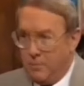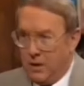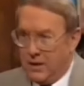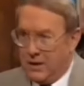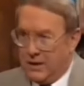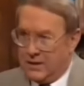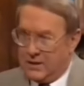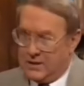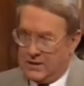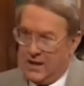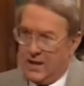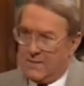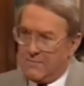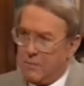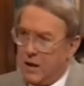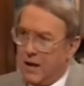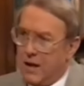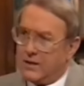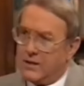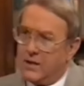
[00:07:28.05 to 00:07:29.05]
na
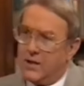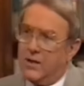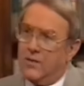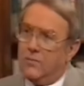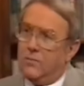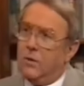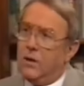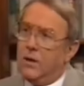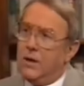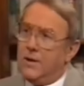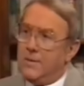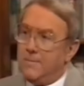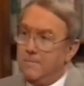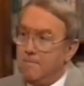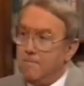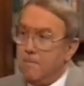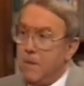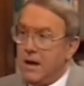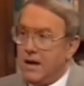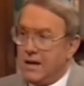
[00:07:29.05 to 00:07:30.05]
walkę z brutalną
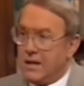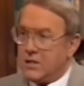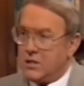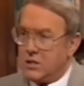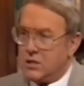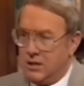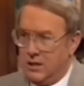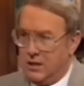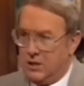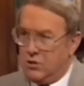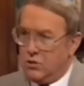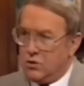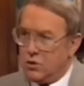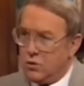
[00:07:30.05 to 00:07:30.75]
pornografią.